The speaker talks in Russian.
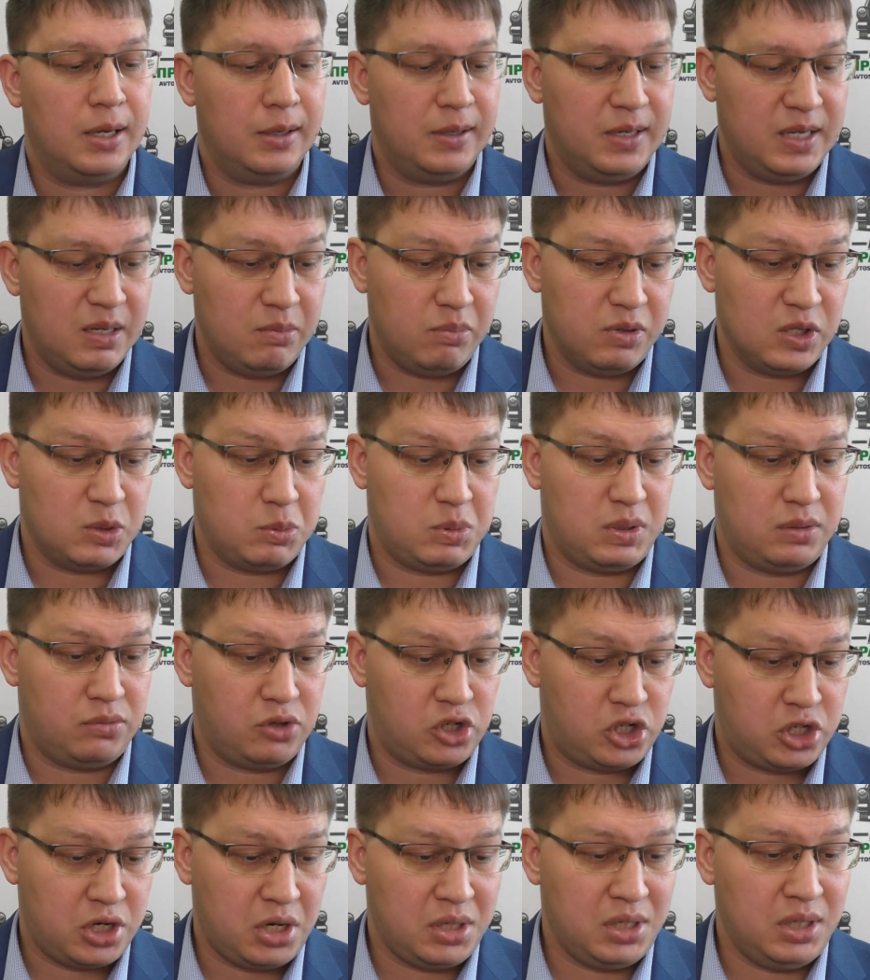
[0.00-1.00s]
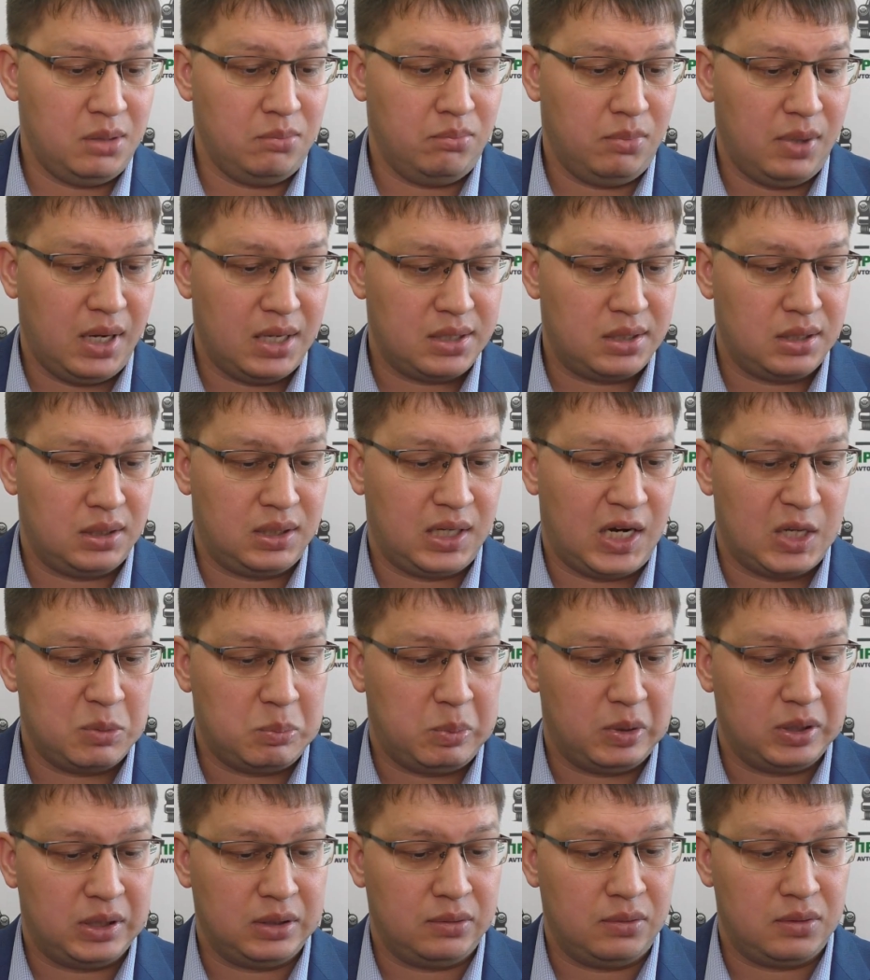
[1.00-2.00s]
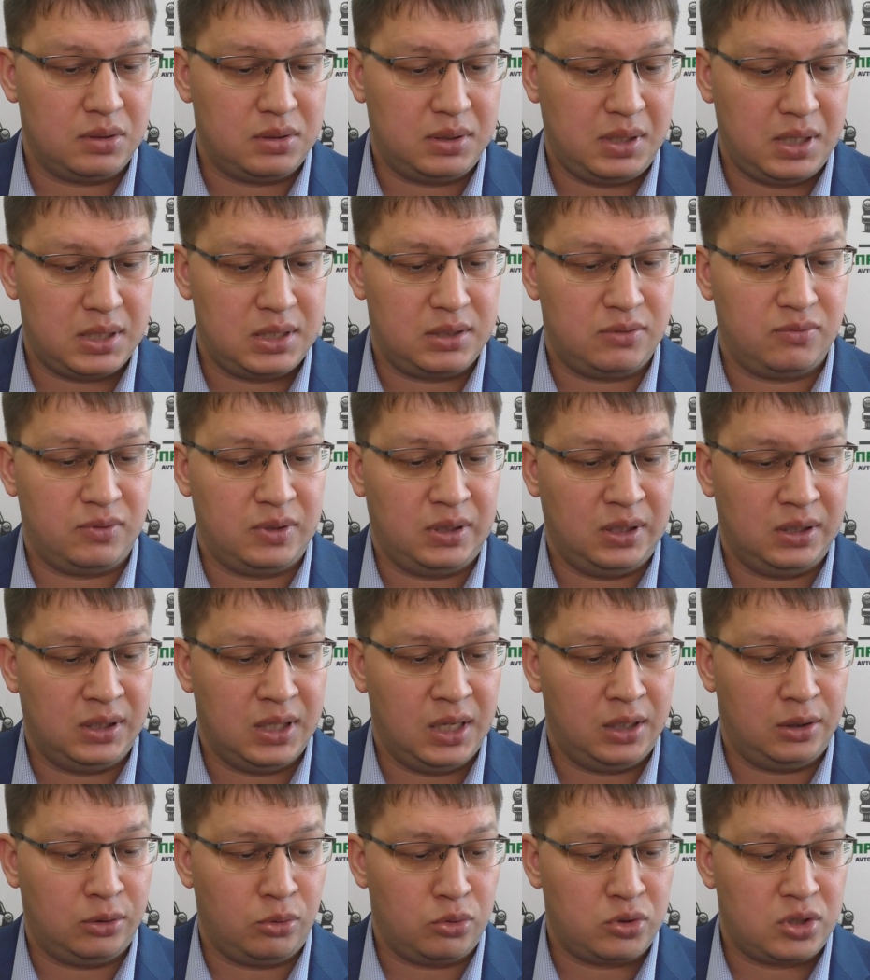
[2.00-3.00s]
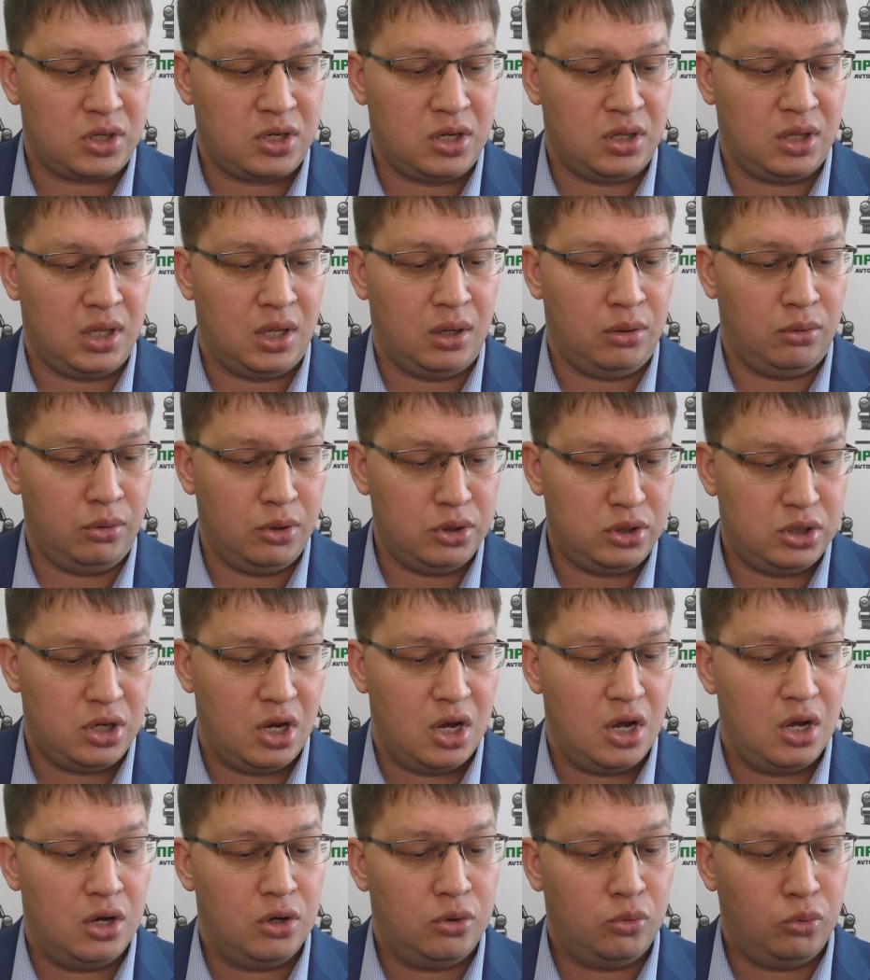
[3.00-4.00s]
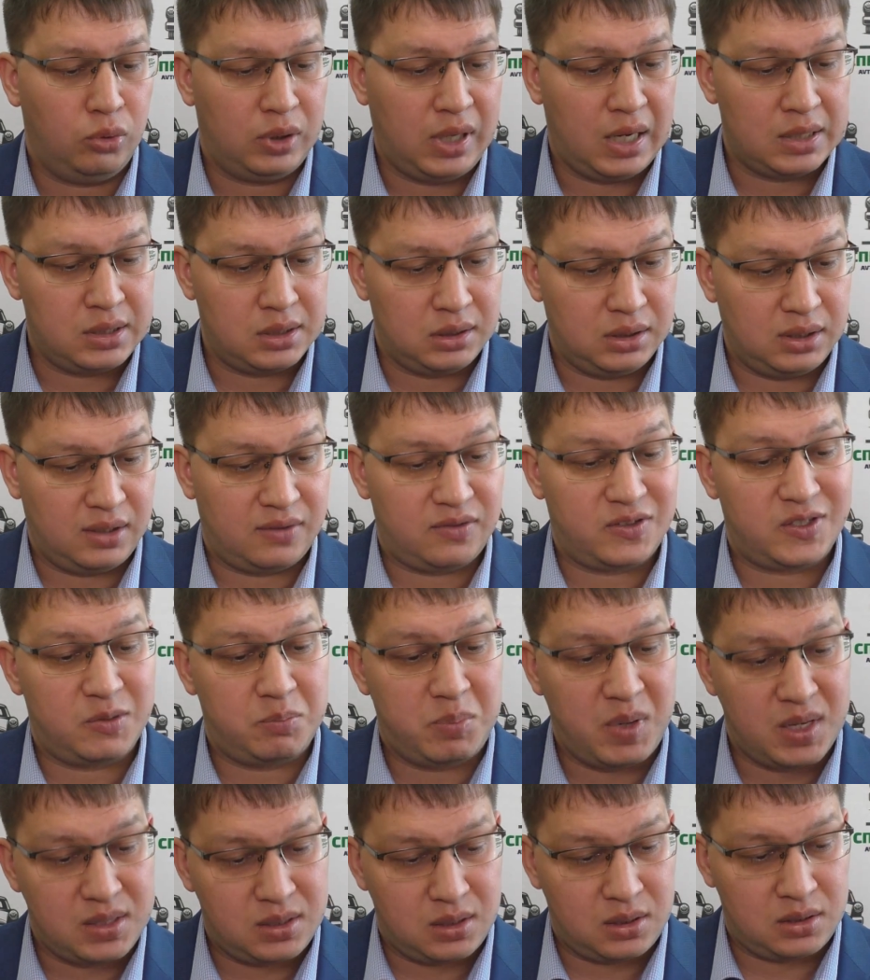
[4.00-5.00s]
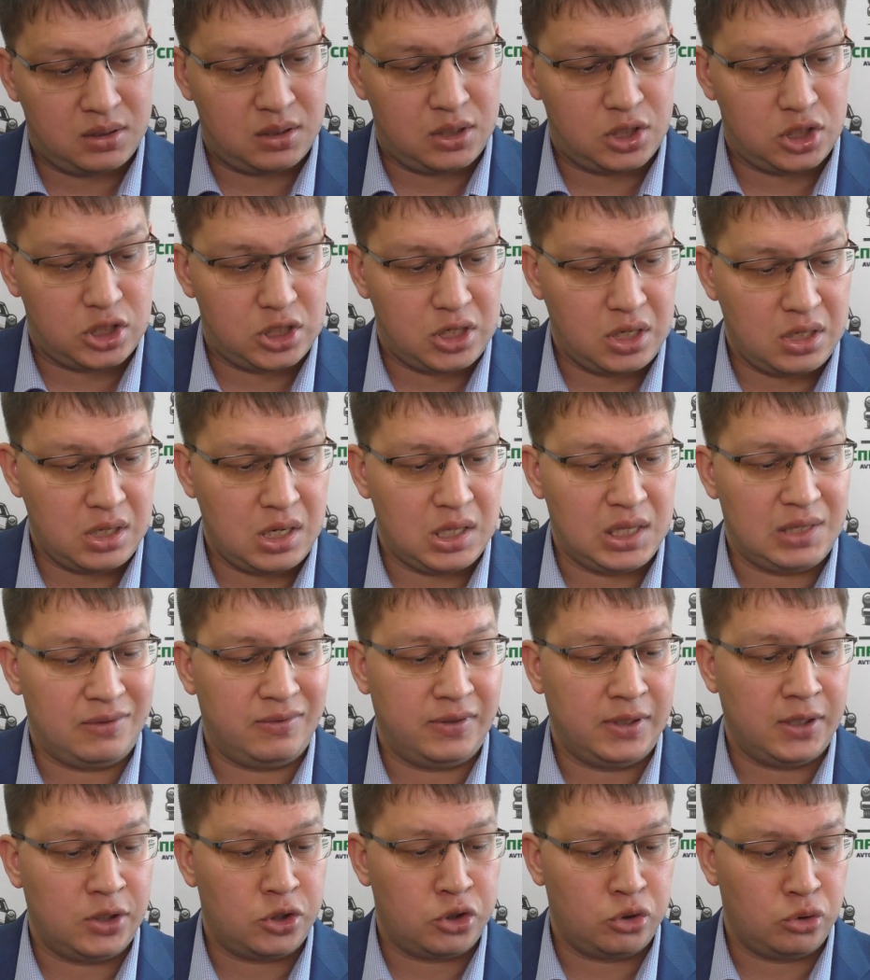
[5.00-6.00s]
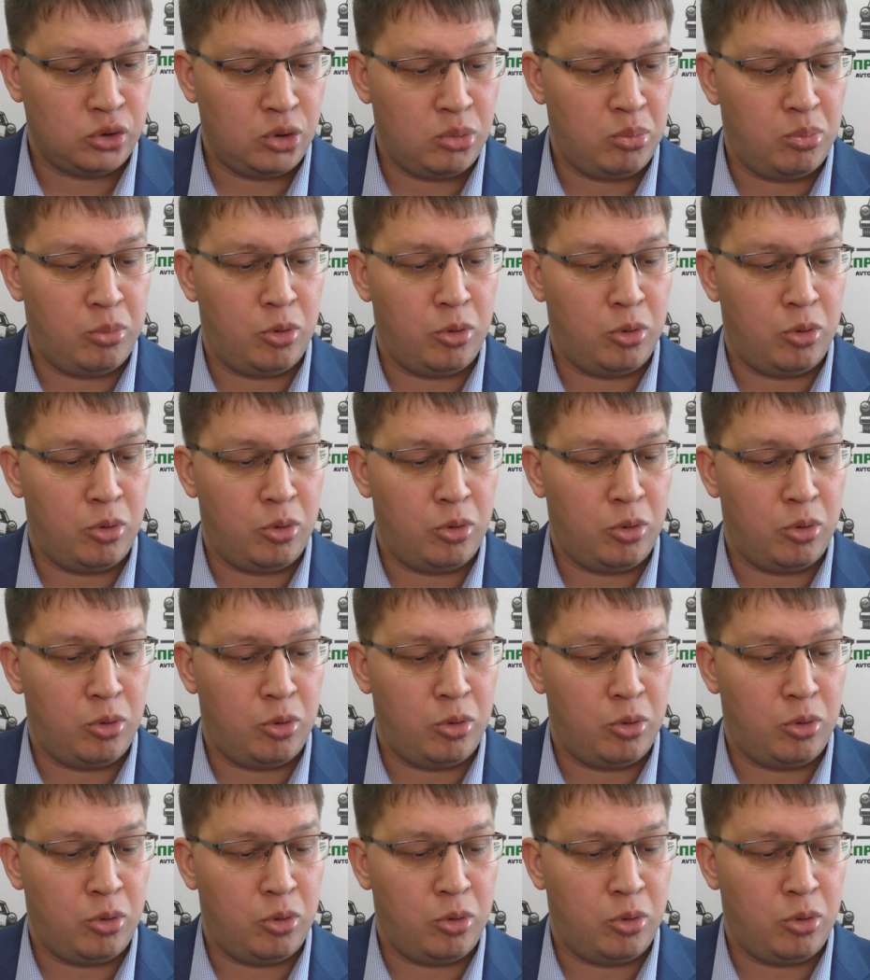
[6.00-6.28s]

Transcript: либо с превышением массы транспортного средства или нагрузки на ось, указанных в спецразрешении на величину